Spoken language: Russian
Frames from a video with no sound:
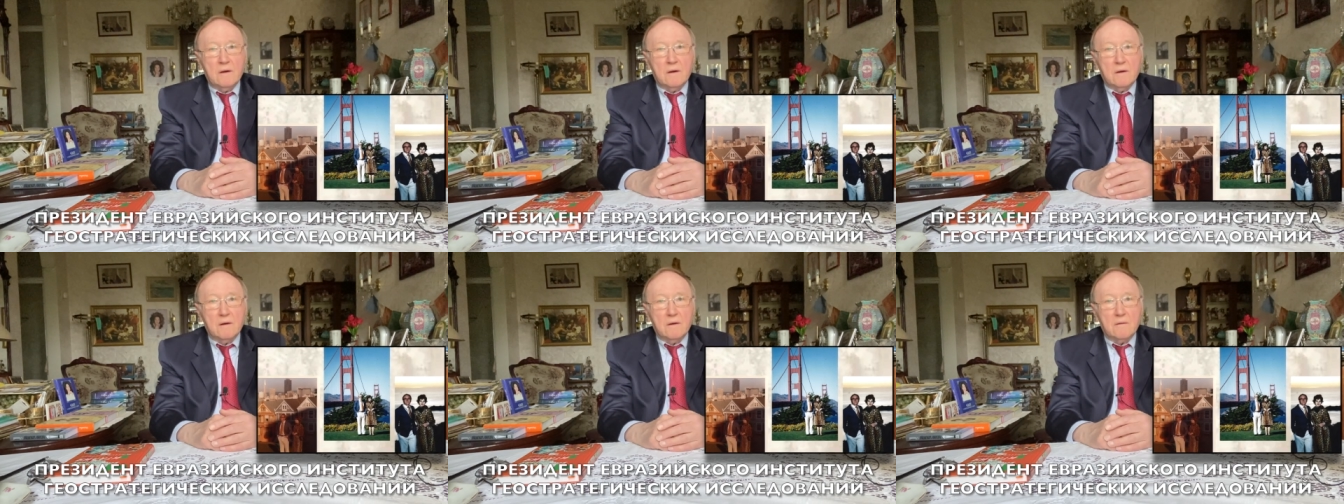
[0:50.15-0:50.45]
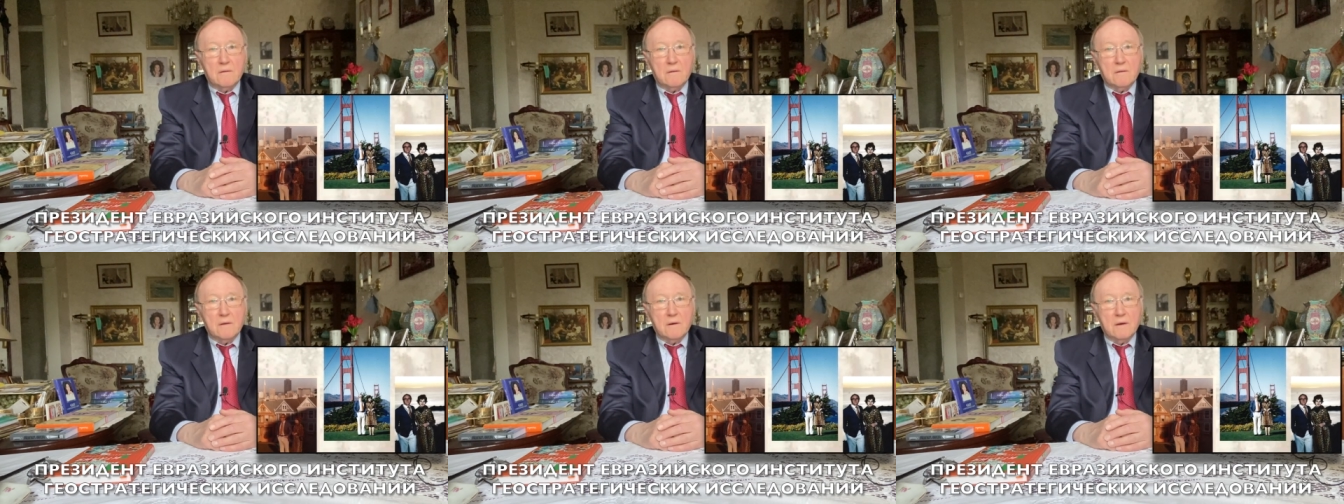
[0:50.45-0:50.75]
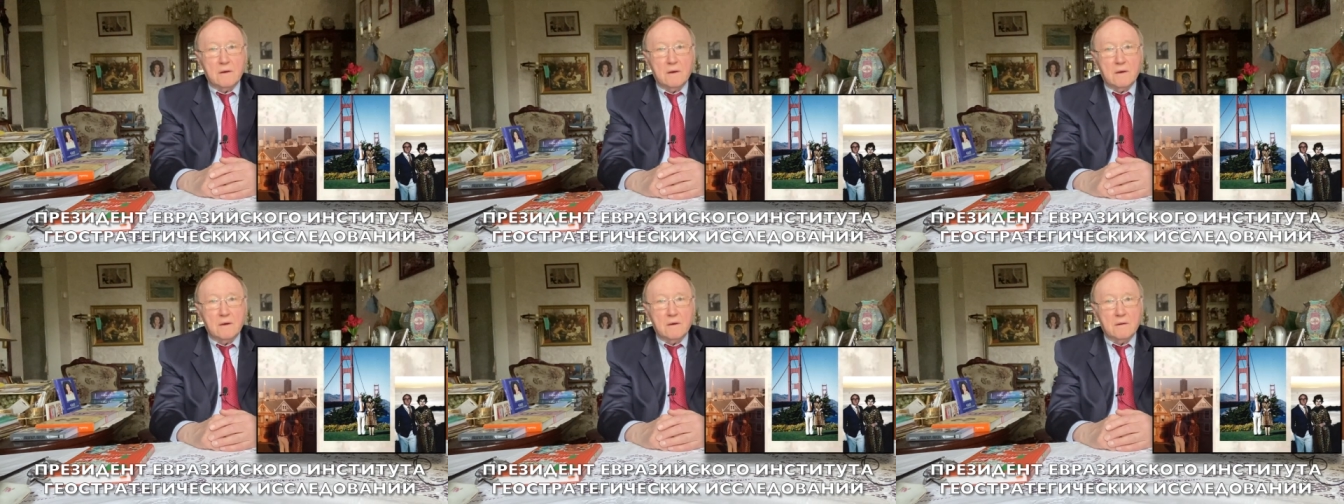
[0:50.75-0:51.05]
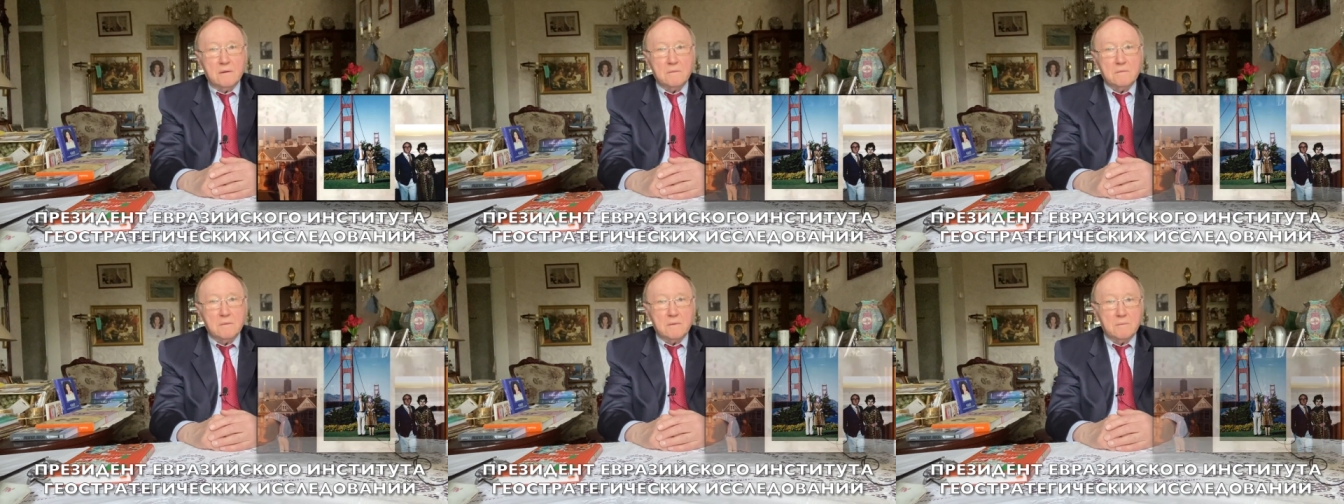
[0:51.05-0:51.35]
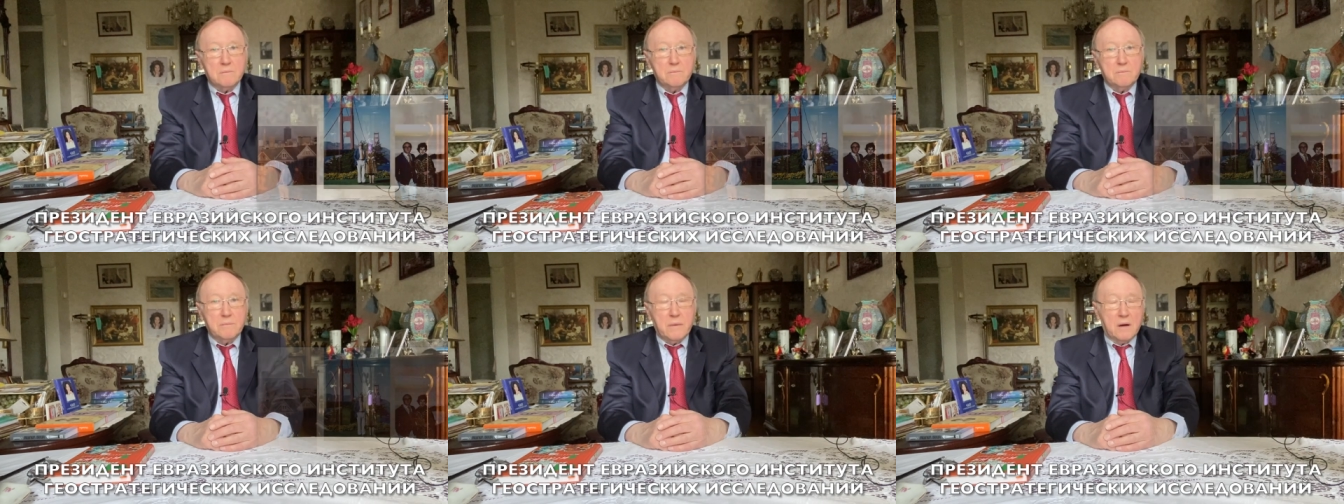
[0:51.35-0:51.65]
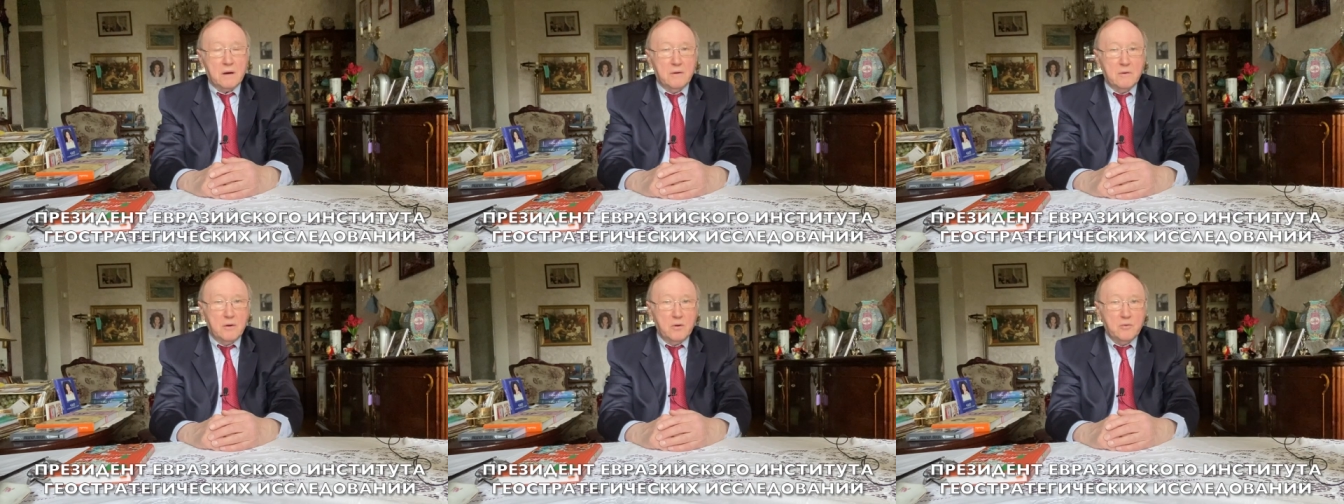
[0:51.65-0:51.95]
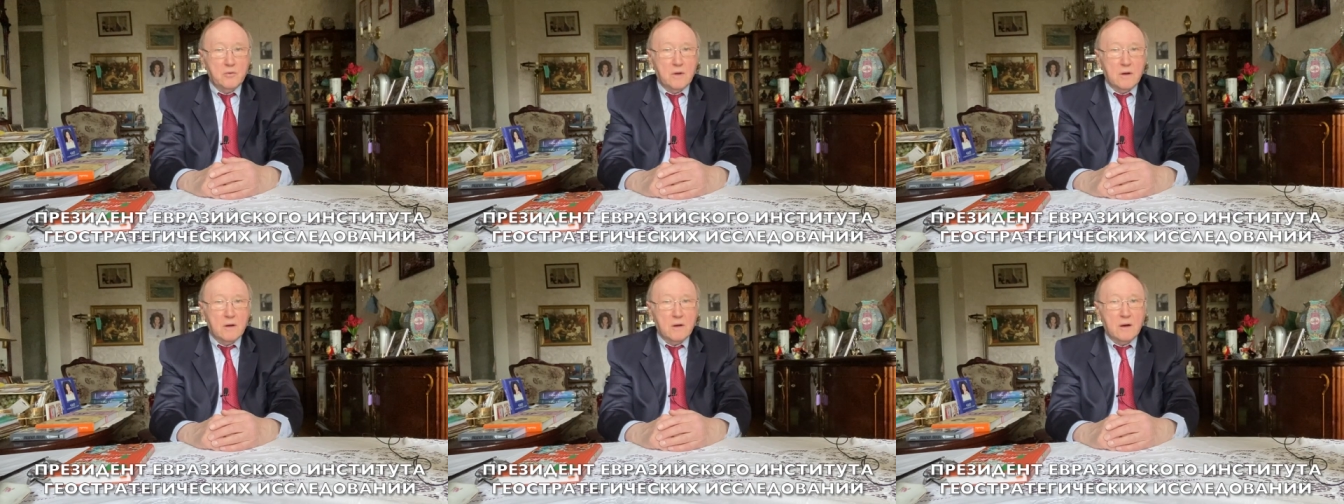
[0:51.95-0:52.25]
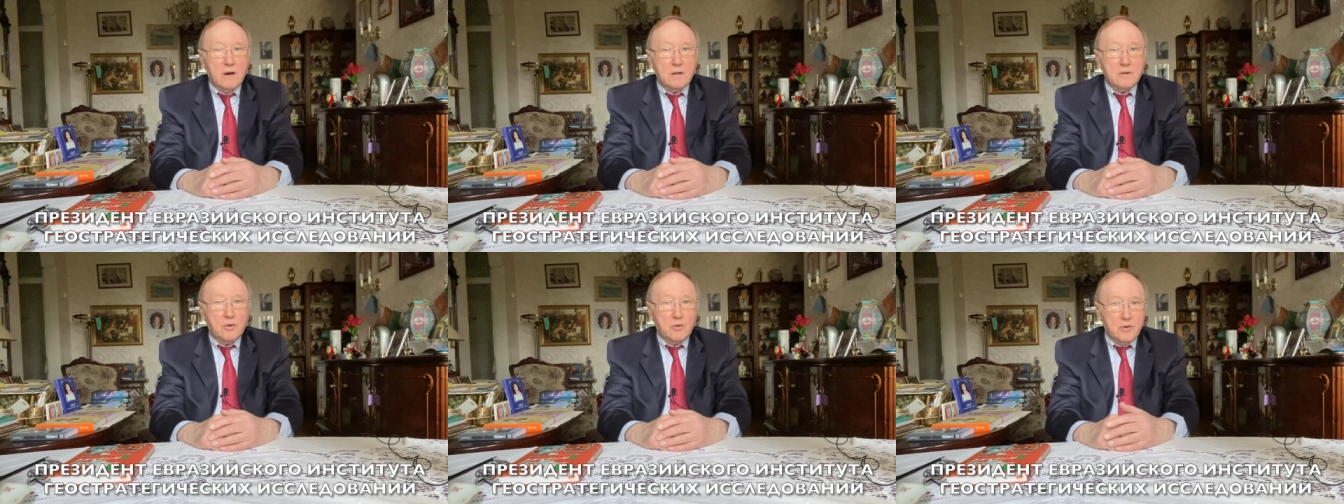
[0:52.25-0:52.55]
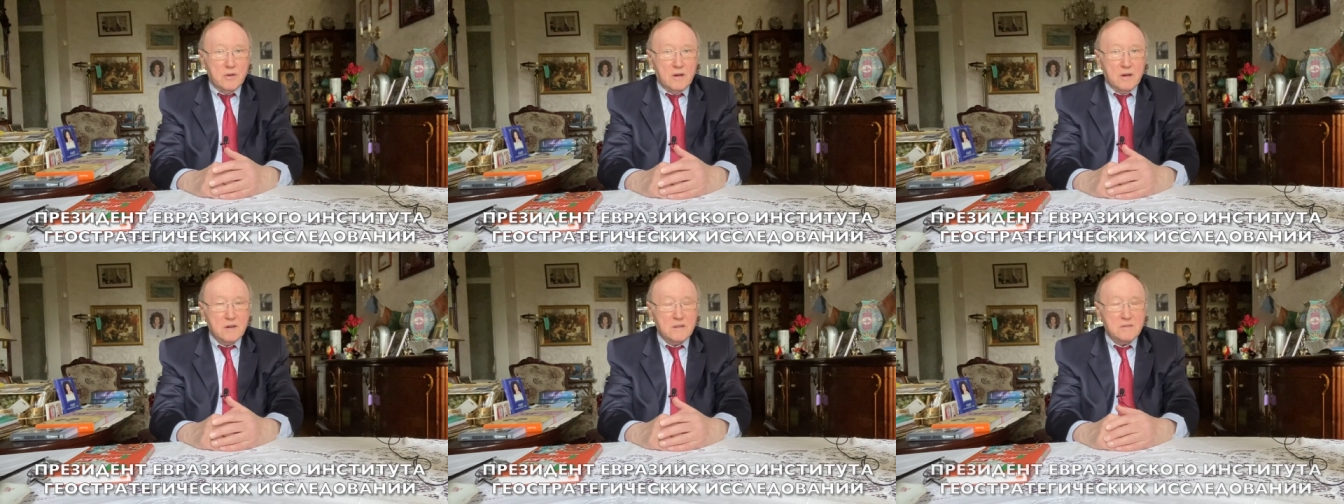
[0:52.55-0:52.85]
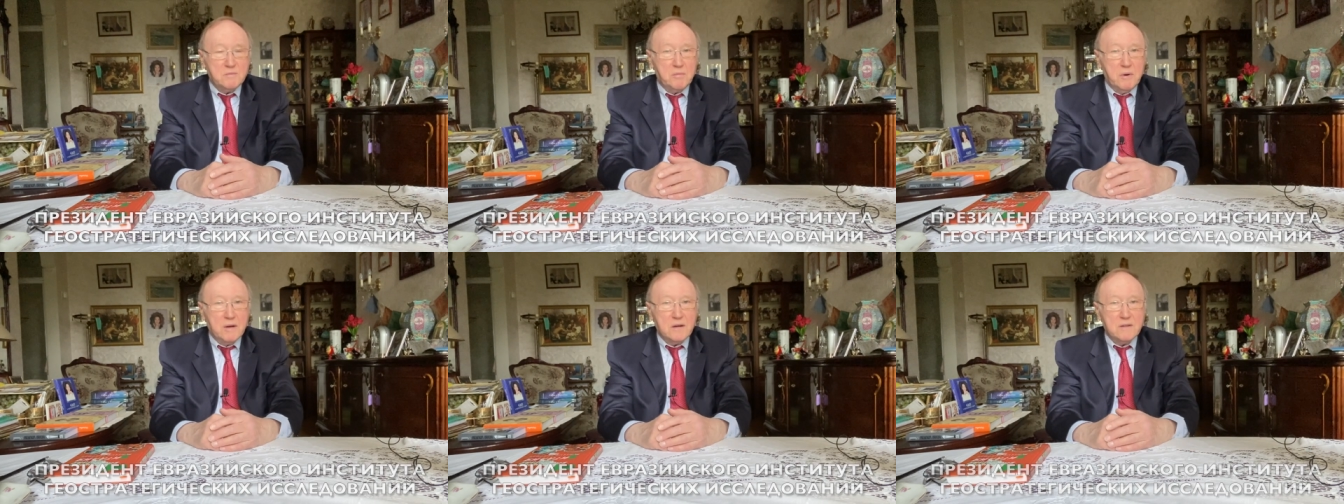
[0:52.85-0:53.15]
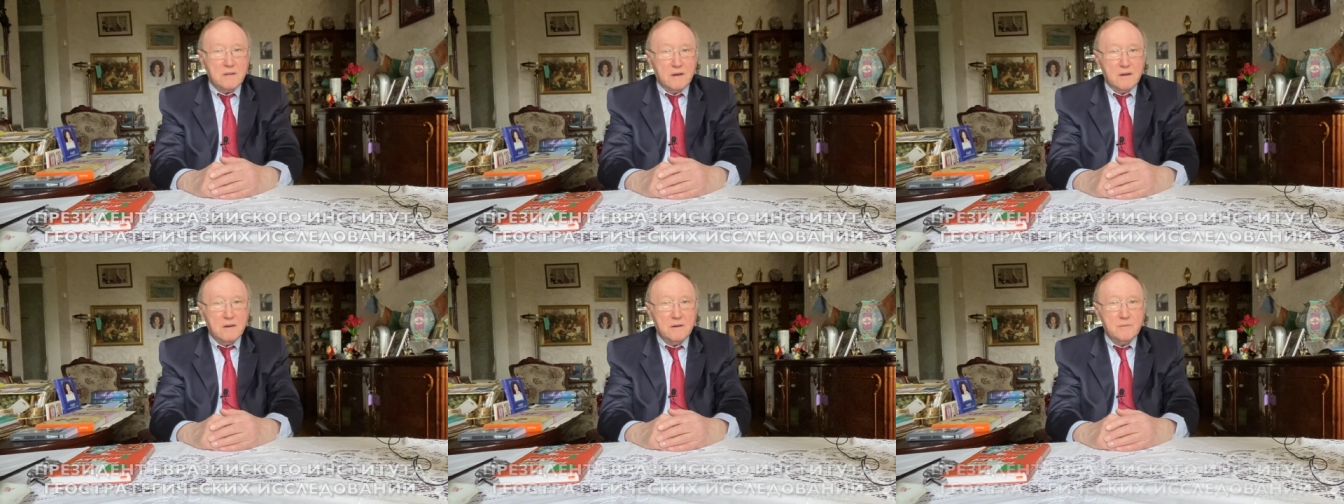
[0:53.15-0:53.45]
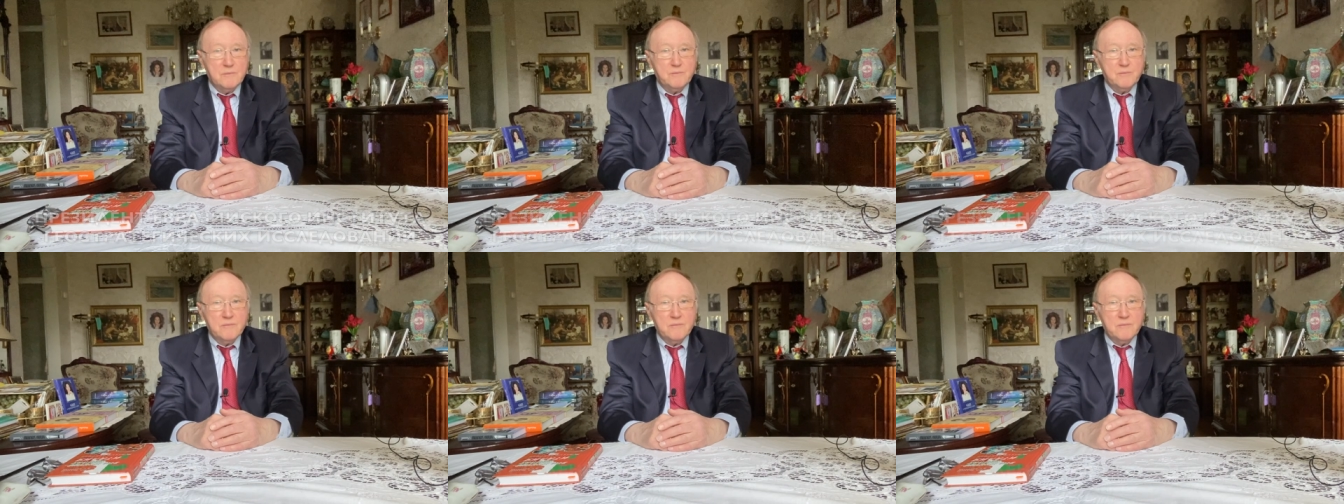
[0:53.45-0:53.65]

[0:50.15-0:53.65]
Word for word: э, и поговорю на, о других аспектах